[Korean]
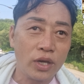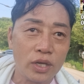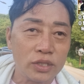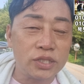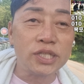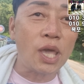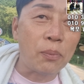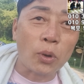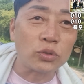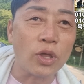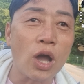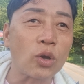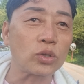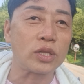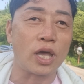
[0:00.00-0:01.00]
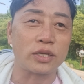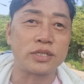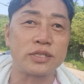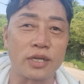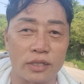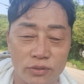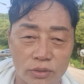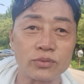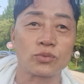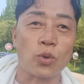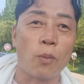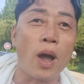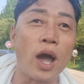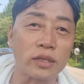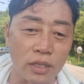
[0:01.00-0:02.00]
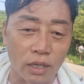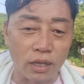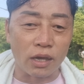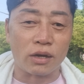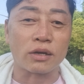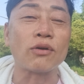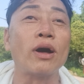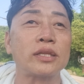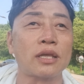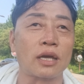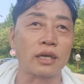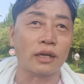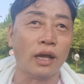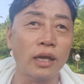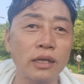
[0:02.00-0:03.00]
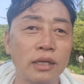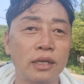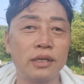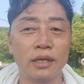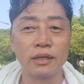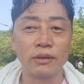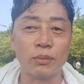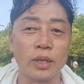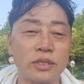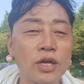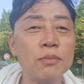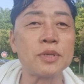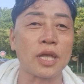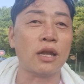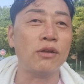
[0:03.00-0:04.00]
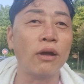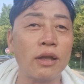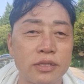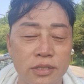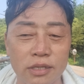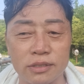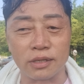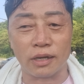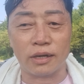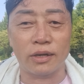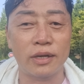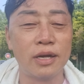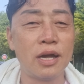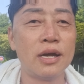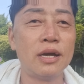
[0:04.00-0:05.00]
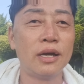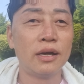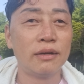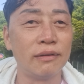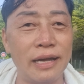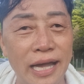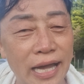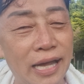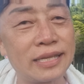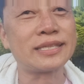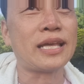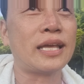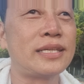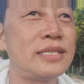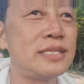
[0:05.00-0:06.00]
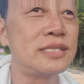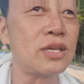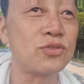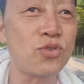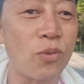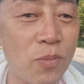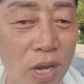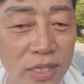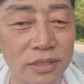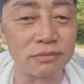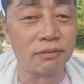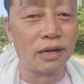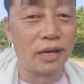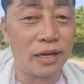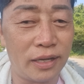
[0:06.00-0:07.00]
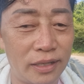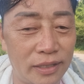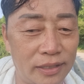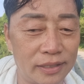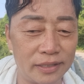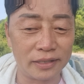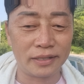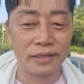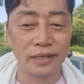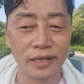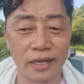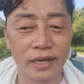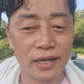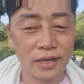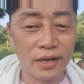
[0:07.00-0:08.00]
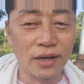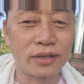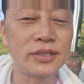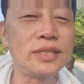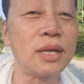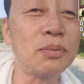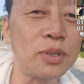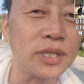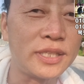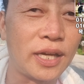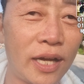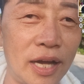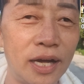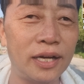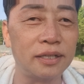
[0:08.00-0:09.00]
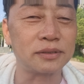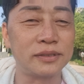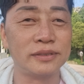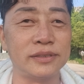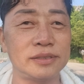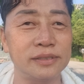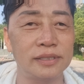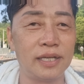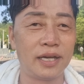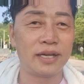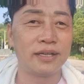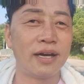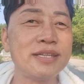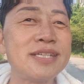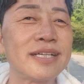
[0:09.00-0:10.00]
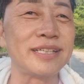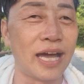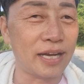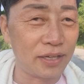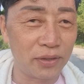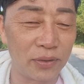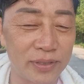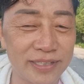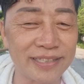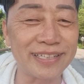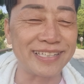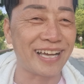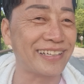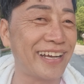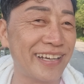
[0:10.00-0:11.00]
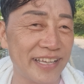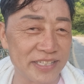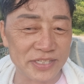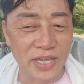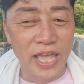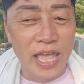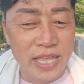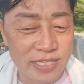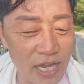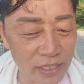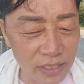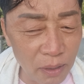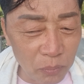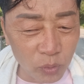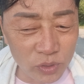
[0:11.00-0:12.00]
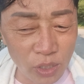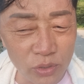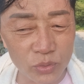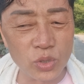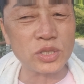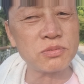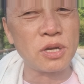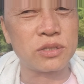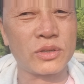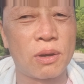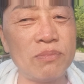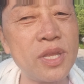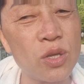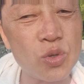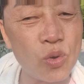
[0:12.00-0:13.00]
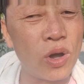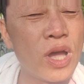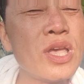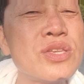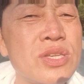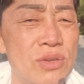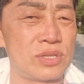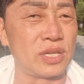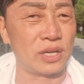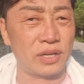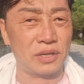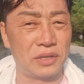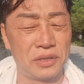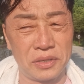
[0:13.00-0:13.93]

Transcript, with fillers: 뒤에 보도 않고 내가 진짜 도망갔단께 걸어왔단께라. 막 처음에 달려갔지 이제. 와따 진짜 쪽팔리더만. 아, 그때부터 이제 그. 헛짓거리 안 해요. 그렇게 장난 안 치. 장난보다도 솔직히 말해서 겁내 좋아했어요, 제가.